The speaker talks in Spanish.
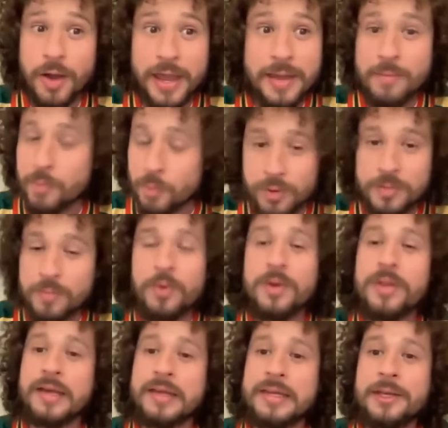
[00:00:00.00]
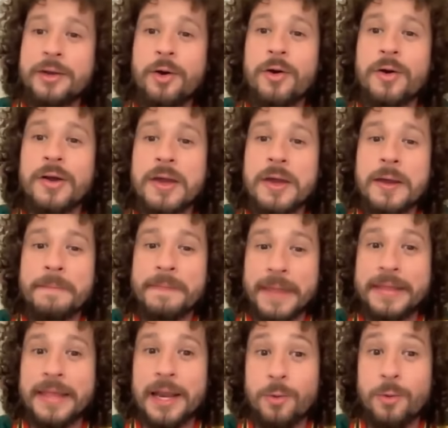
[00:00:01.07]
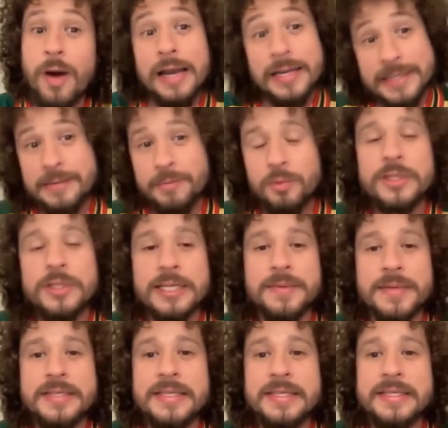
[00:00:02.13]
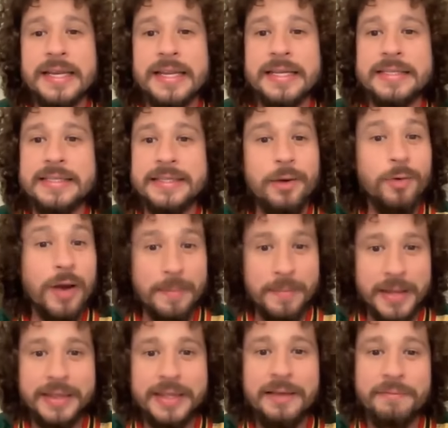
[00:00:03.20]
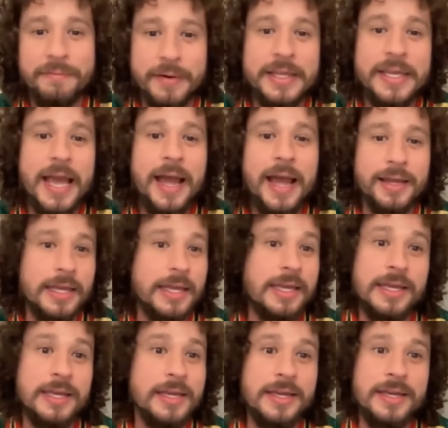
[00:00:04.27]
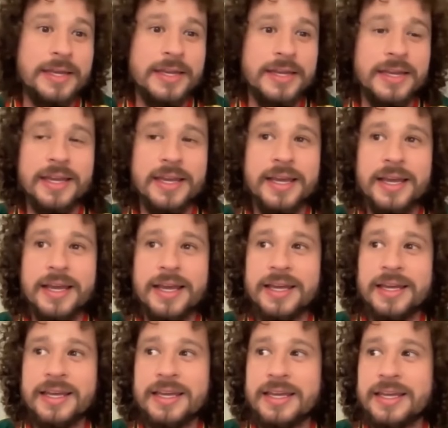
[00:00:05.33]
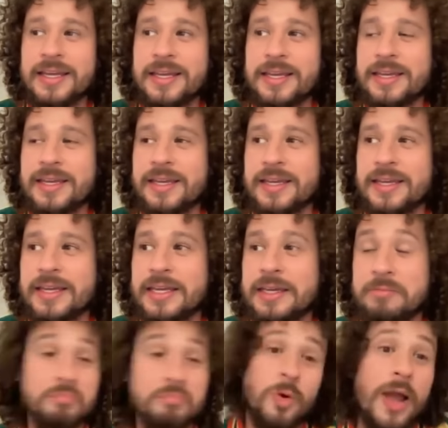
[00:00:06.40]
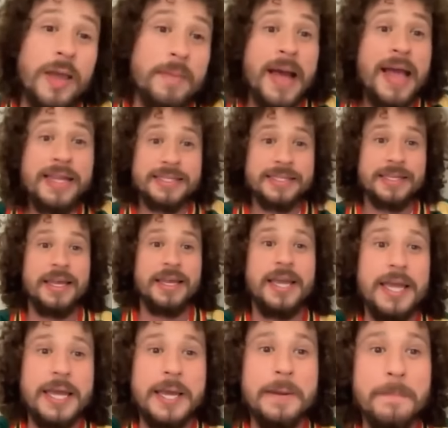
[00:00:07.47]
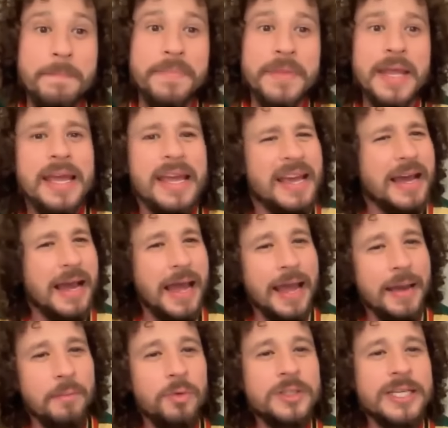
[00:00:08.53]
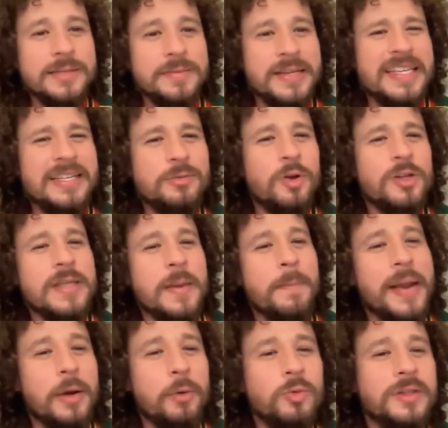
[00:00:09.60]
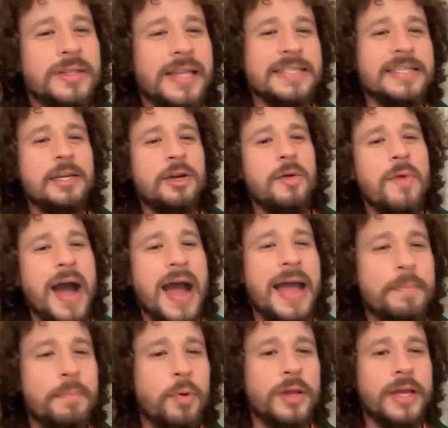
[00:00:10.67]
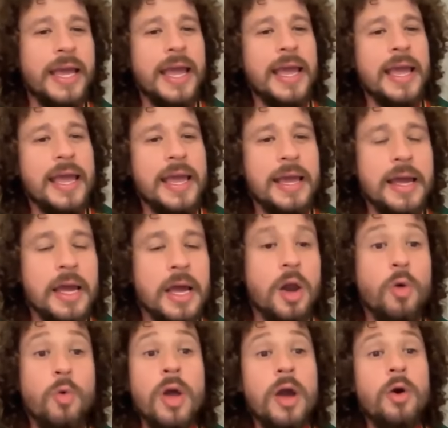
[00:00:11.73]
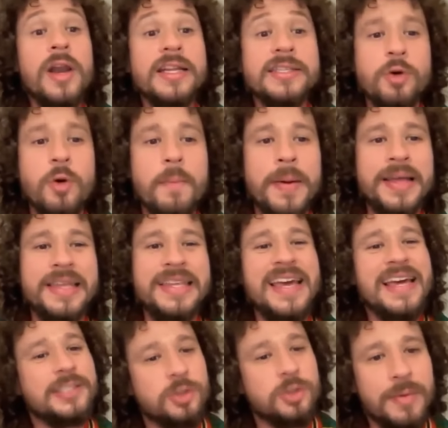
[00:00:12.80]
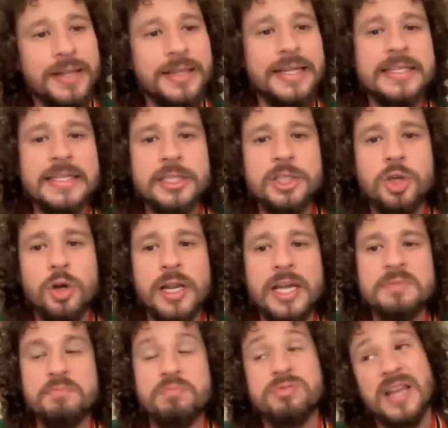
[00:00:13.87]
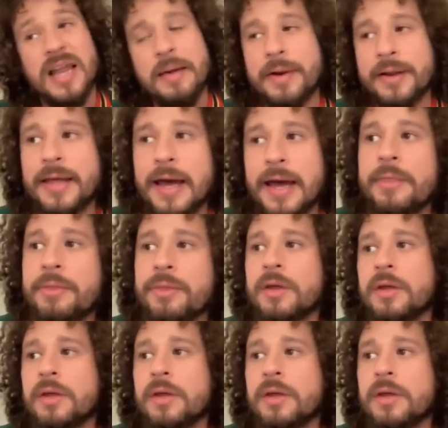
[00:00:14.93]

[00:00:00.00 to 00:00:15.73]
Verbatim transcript: ¿eh? Muy, muy dañino, en el cual sí muchas veces se necesita una mente fría y, y, no hay más. Eh, eh, muchas veces uno se pregunta así como, ay, ¿por qué luego las compañías toman decisiones, pues la verdad,